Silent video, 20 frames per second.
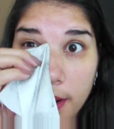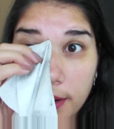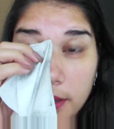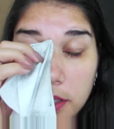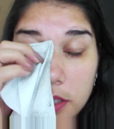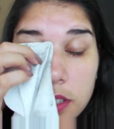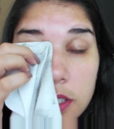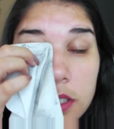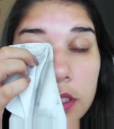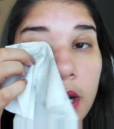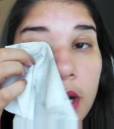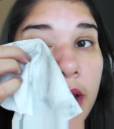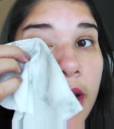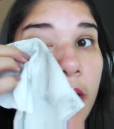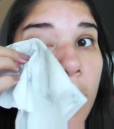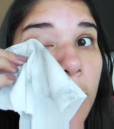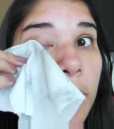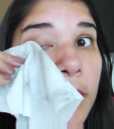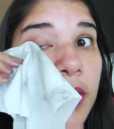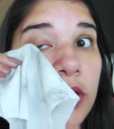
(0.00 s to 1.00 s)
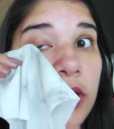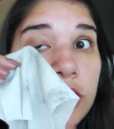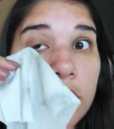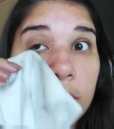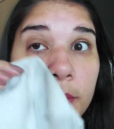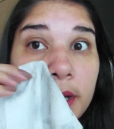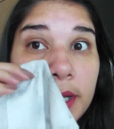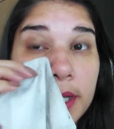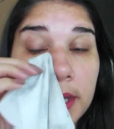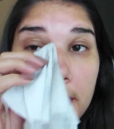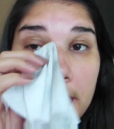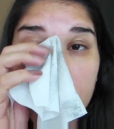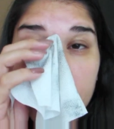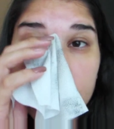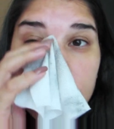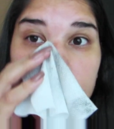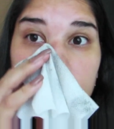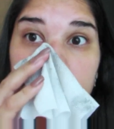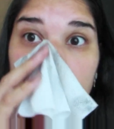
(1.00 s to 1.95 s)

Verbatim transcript: Ele tira realmente a maquiagem.